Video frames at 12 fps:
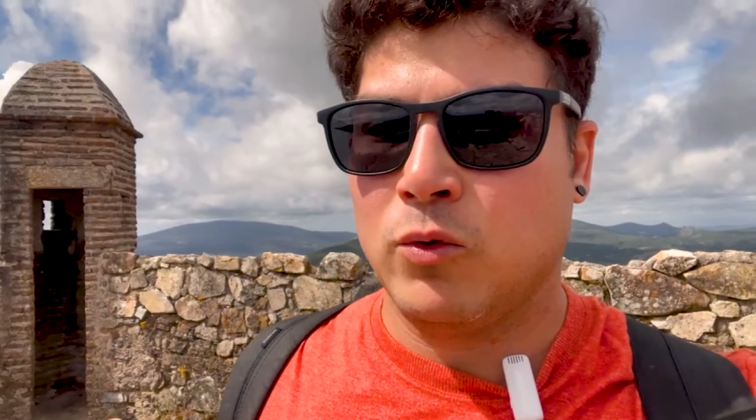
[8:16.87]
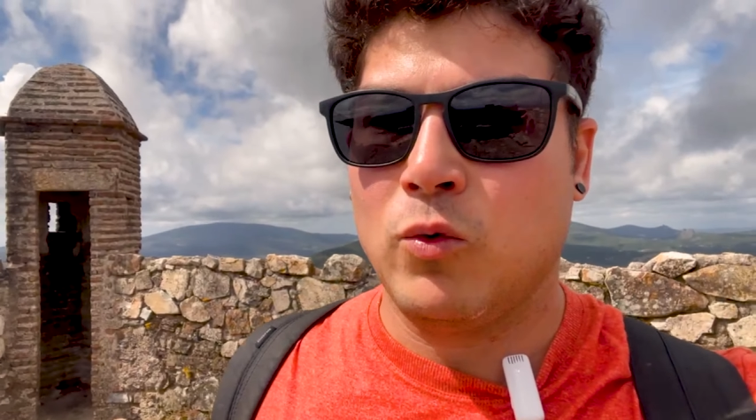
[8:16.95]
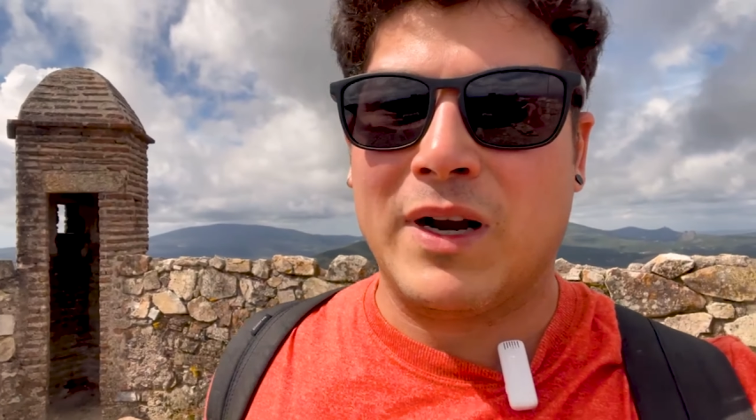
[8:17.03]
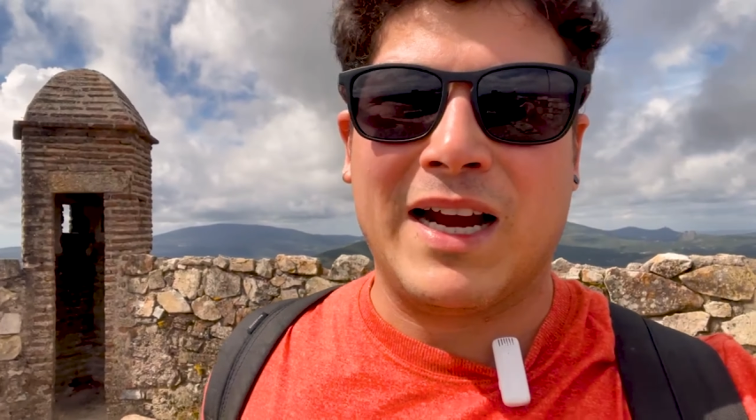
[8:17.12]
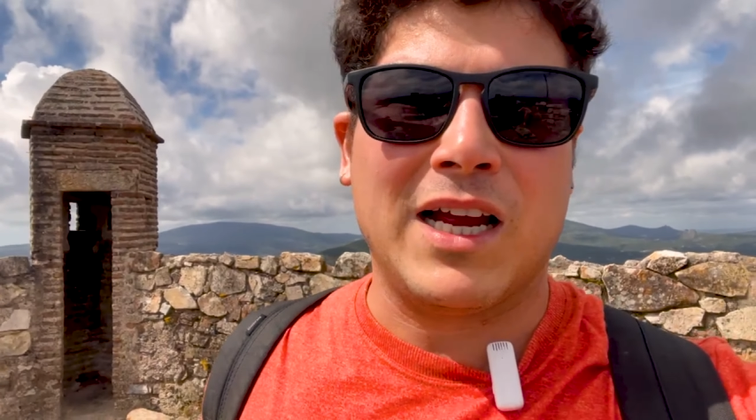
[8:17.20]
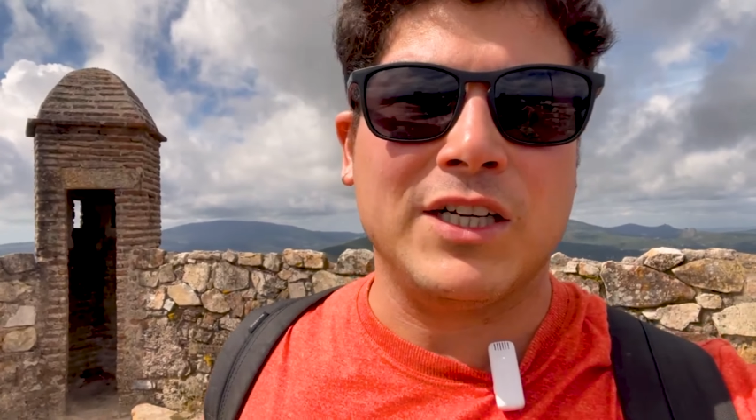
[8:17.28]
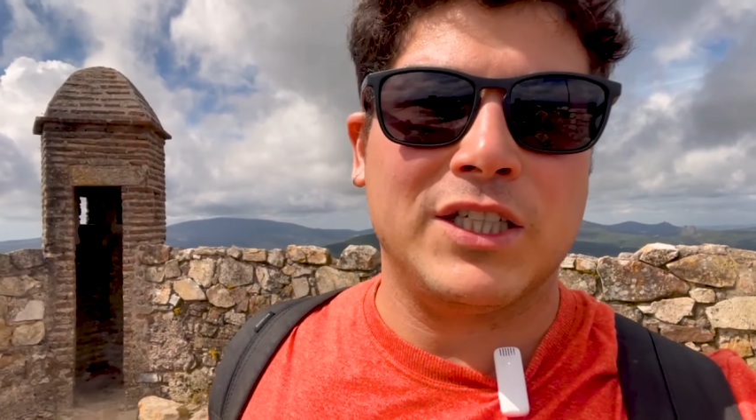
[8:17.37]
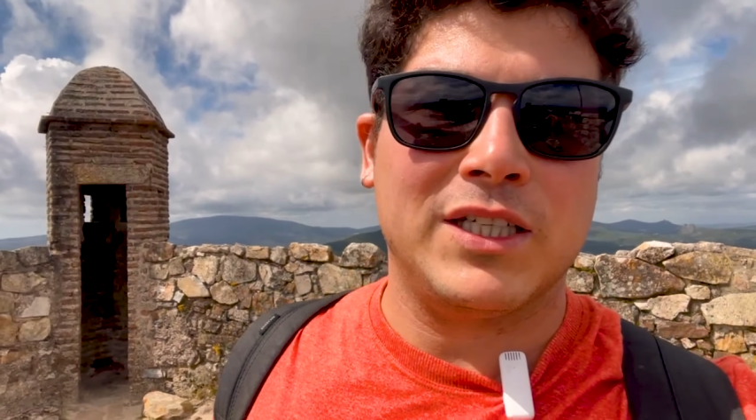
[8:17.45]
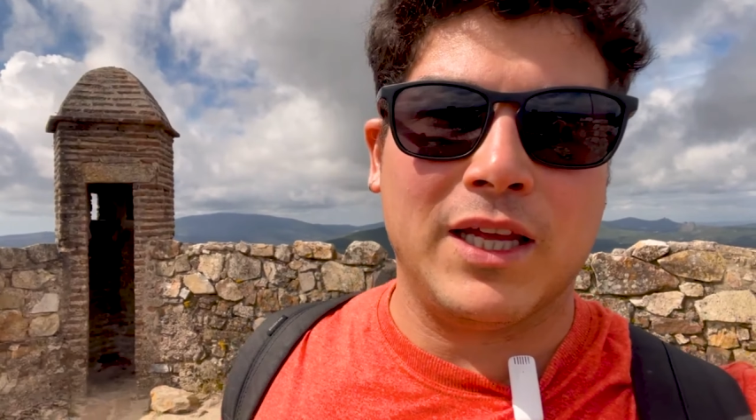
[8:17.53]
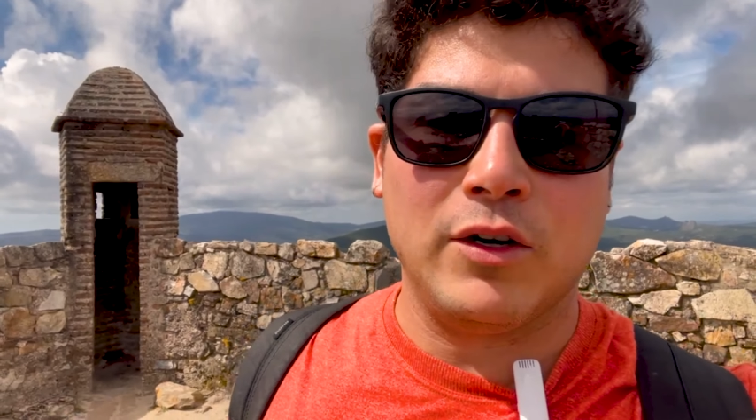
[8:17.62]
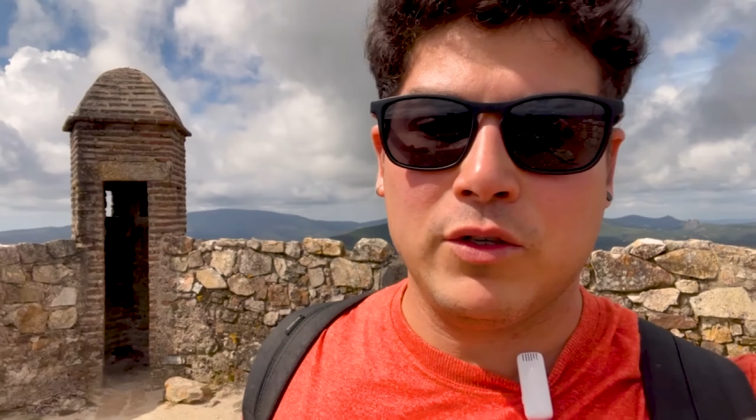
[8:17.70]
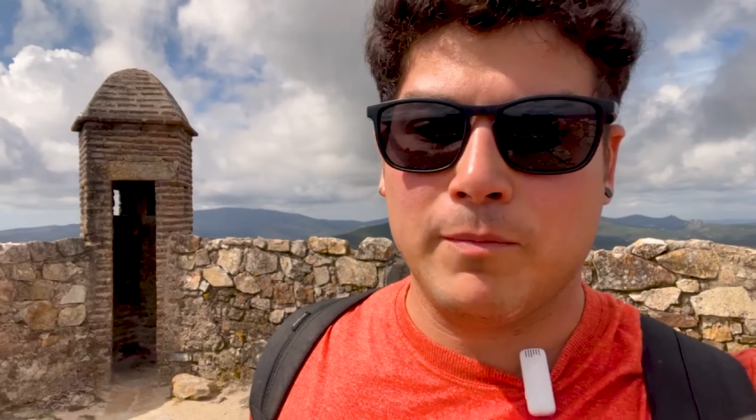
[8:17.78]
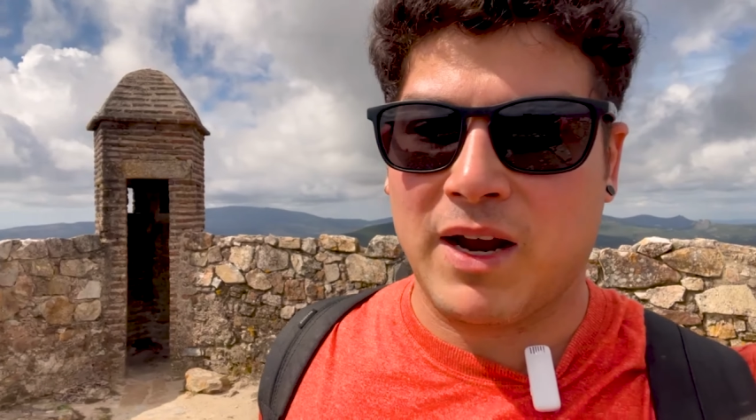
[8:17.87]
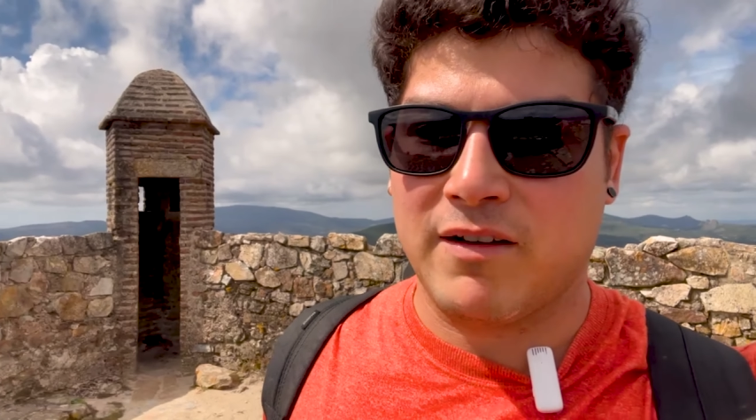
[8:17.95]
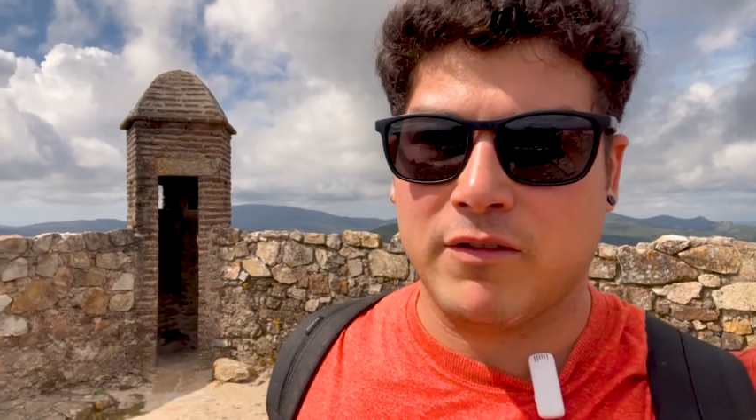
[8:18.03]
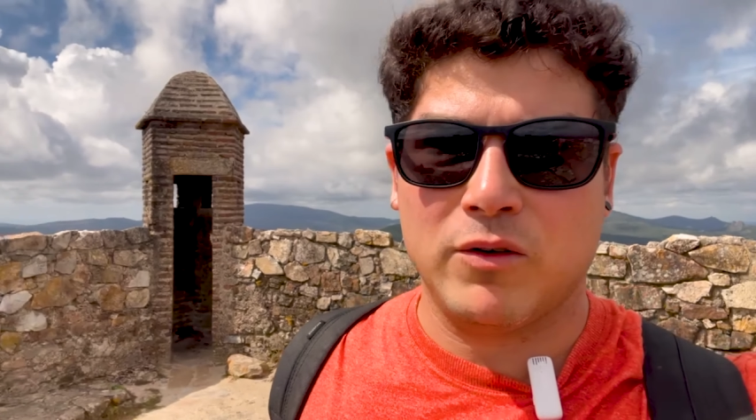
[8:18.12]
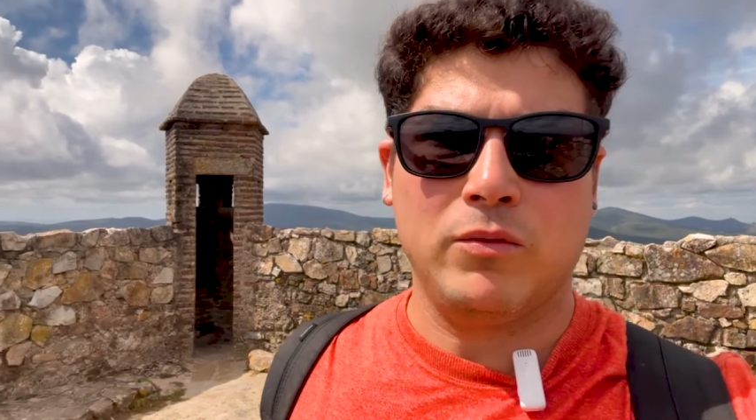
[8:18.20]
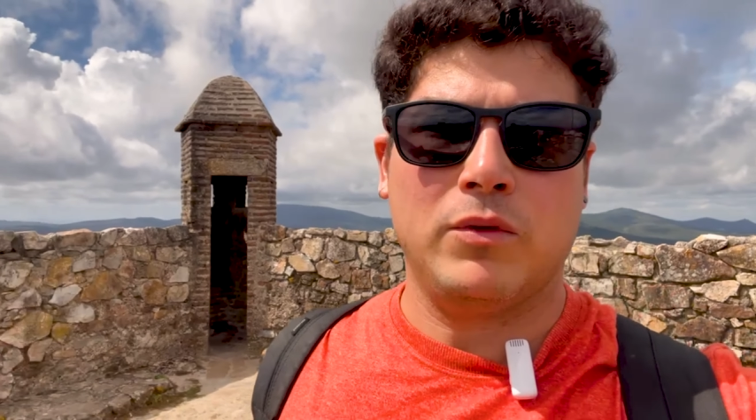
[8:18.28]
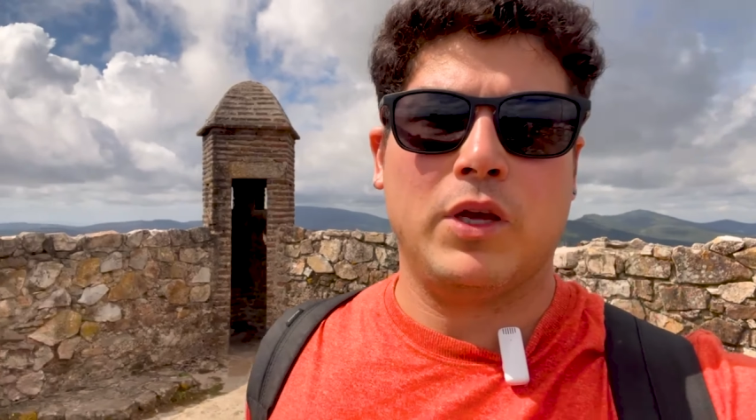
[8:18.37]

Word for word: no Castelo de Marvão,